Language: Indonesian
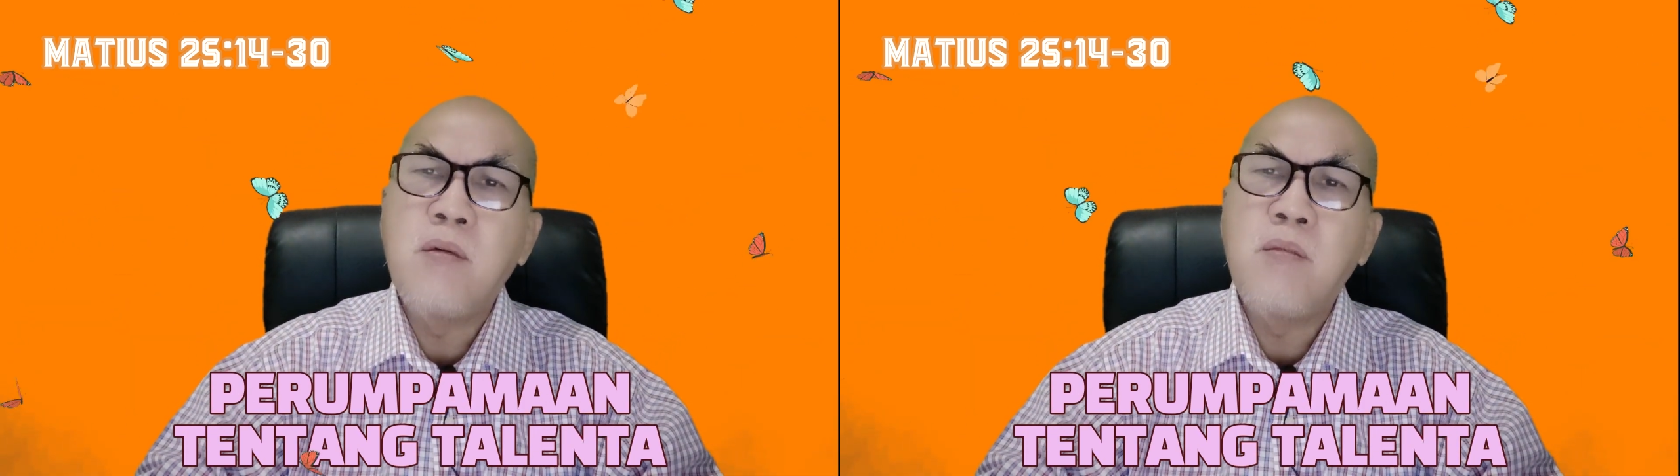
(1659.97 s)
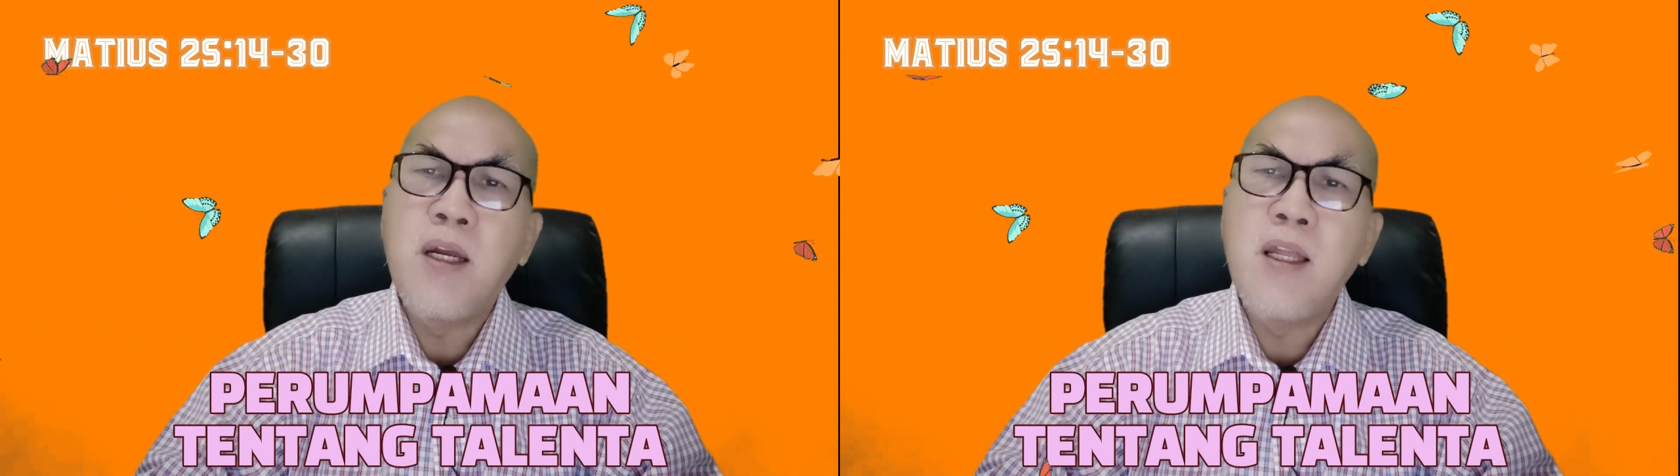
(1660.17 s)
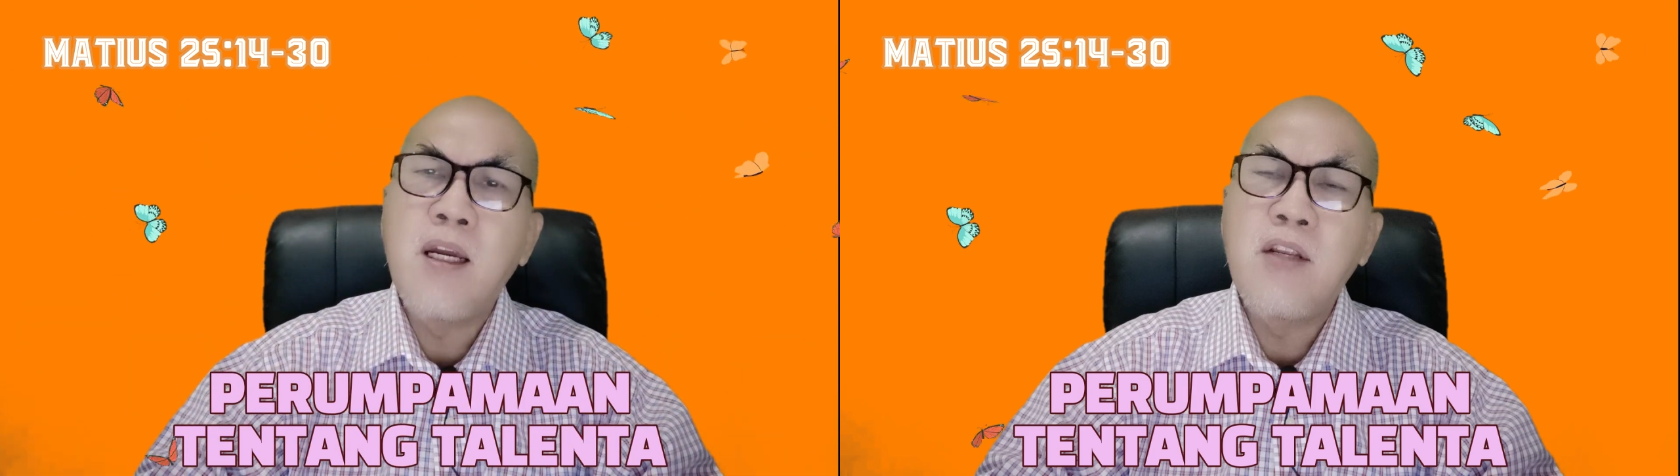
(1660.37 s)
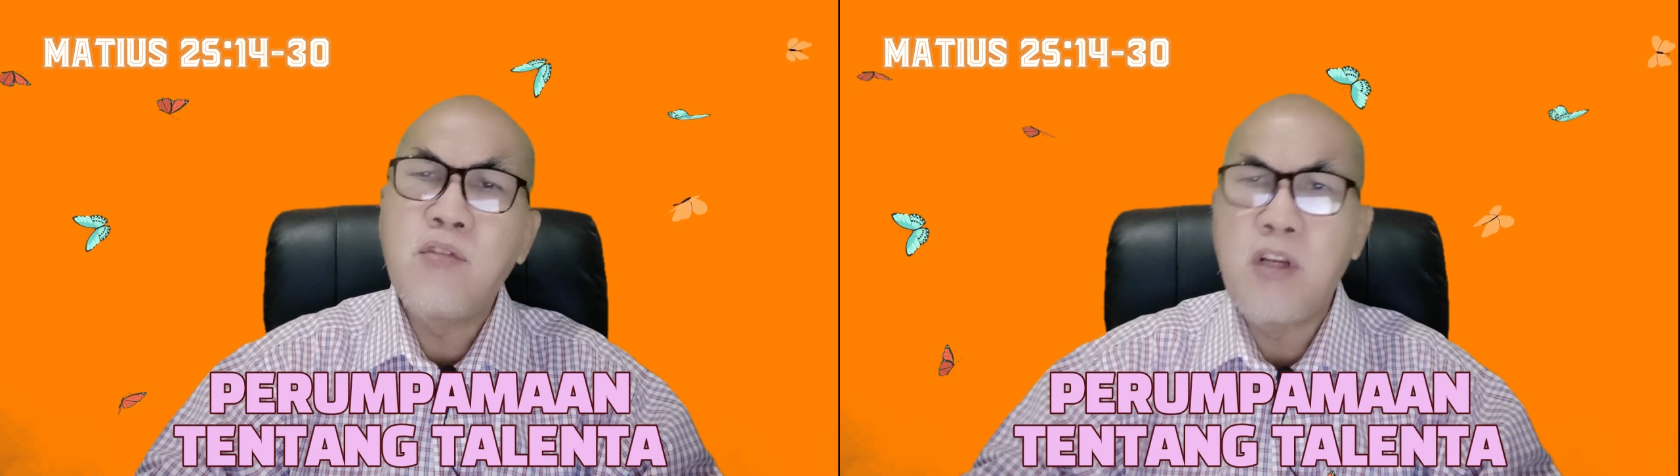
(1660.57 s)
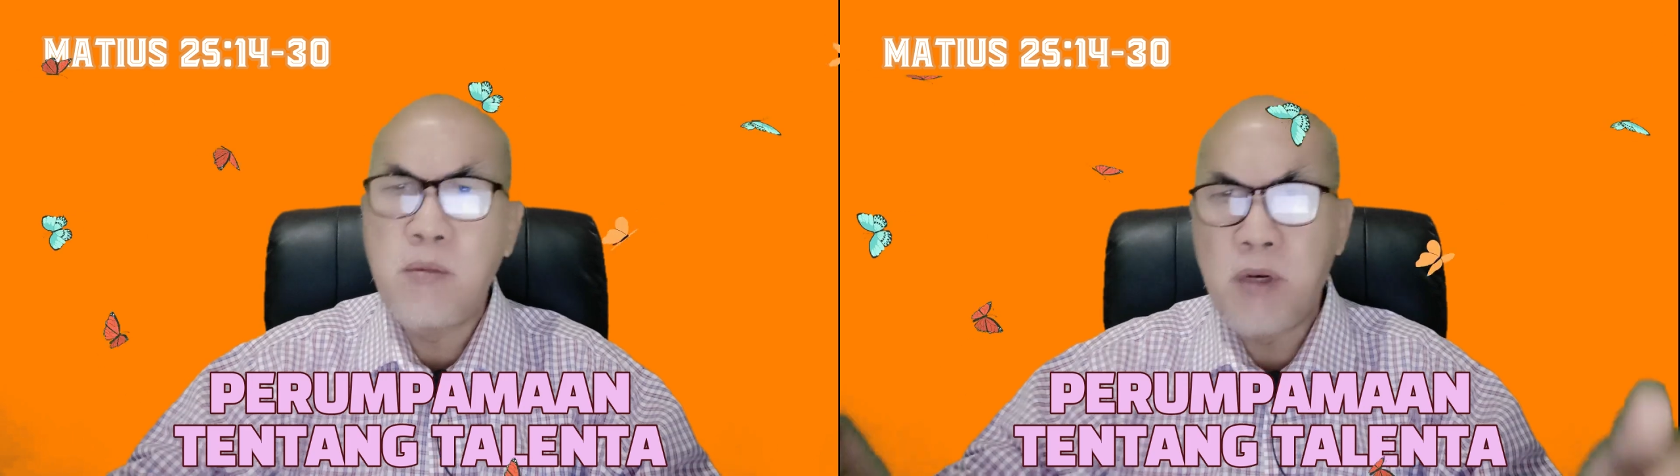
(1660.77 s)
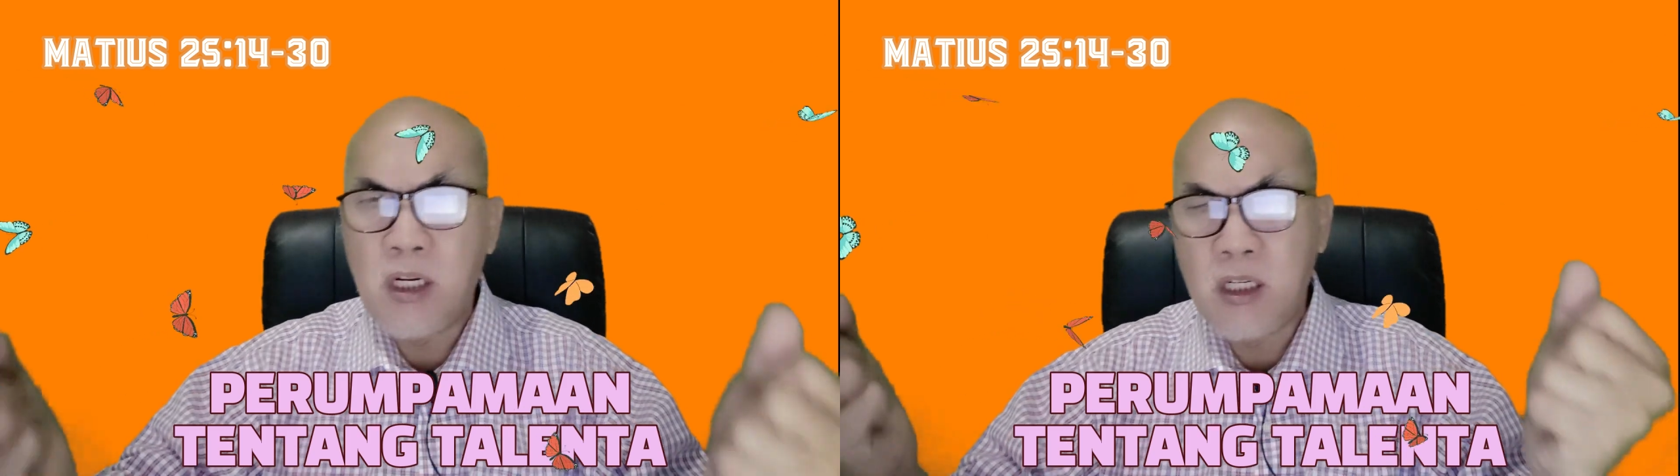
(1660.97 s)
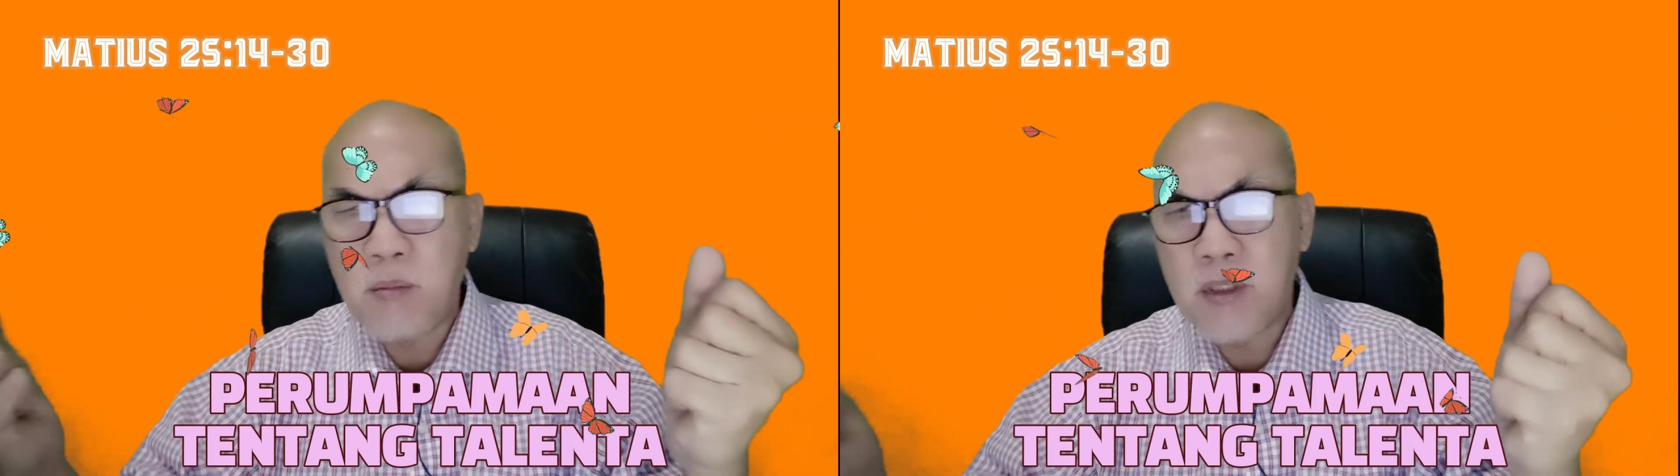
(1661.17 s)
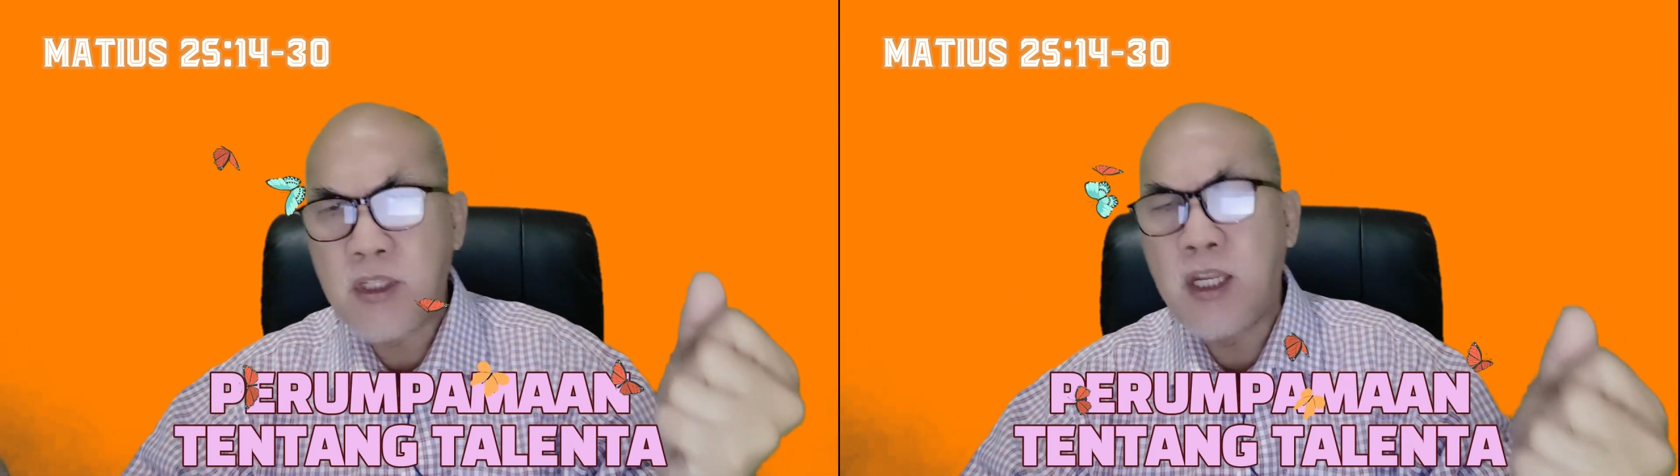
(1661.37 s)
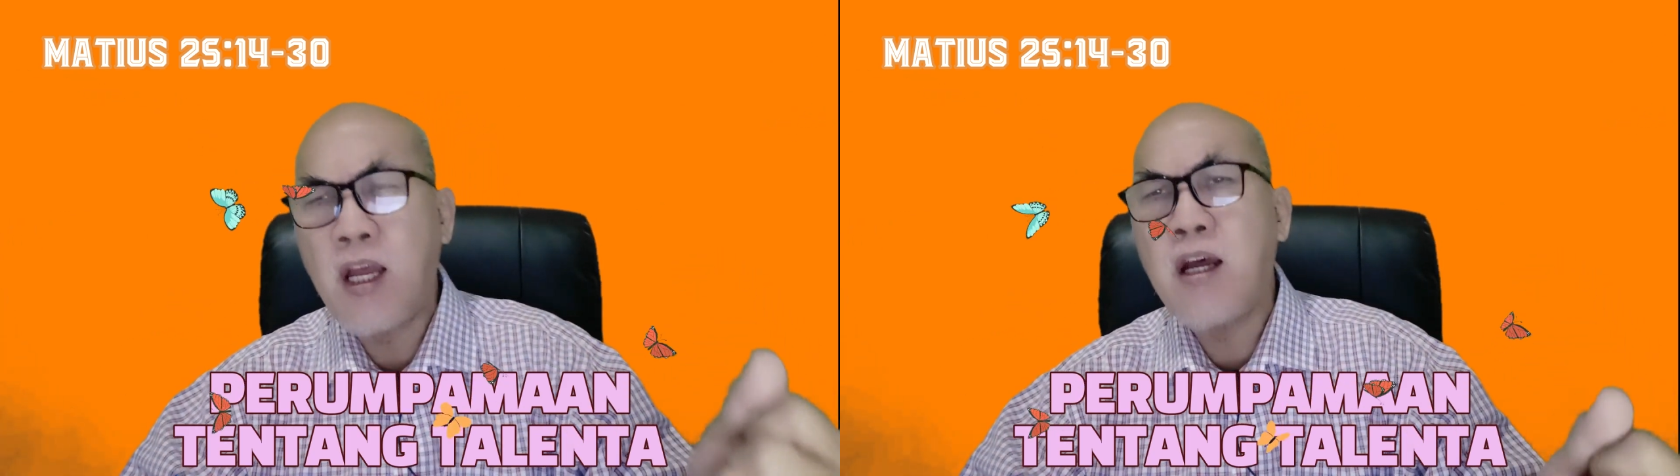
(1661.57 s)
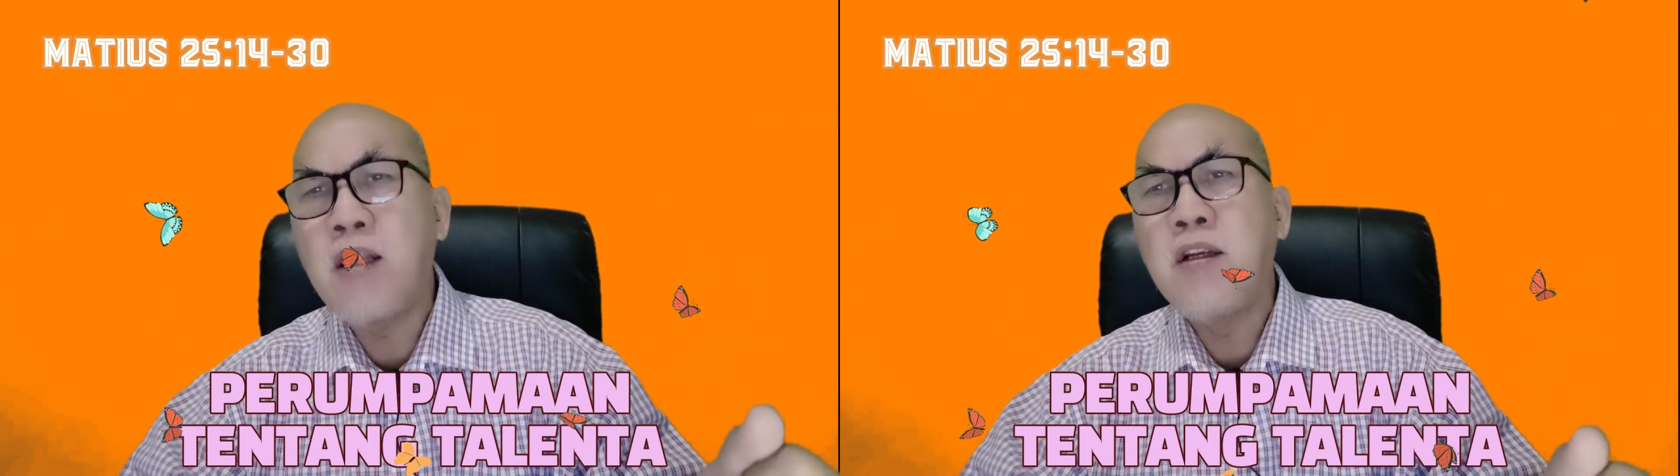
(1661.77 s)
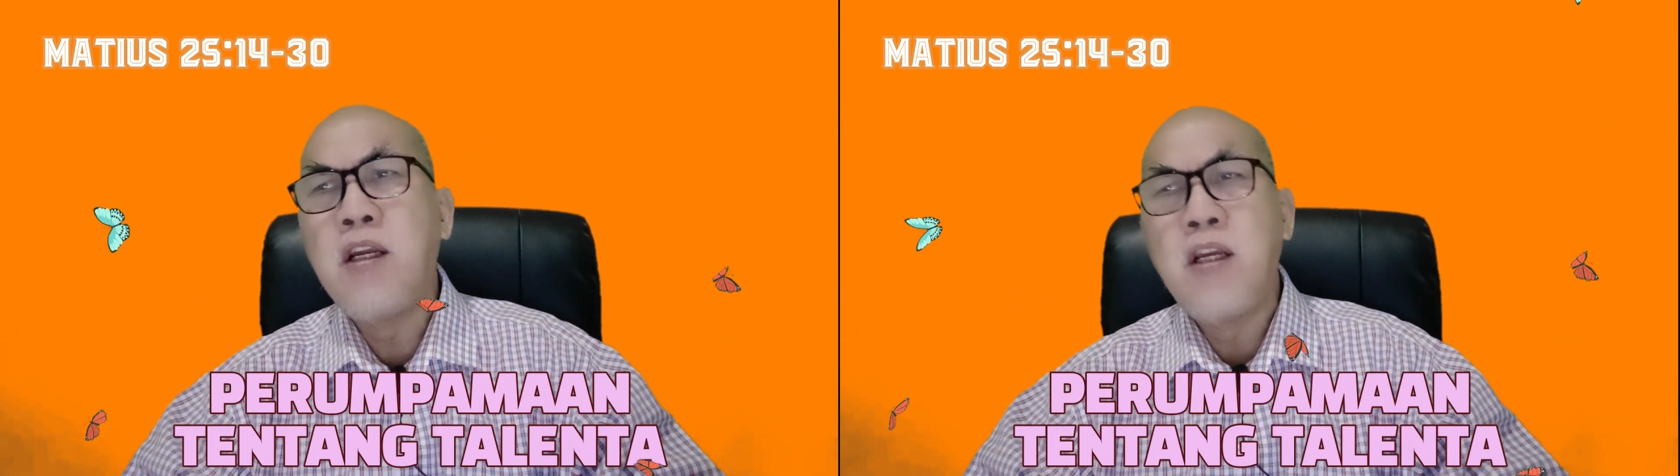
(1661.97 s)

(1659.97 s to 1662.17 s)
Bayangin sudah diberikan kepercayaan,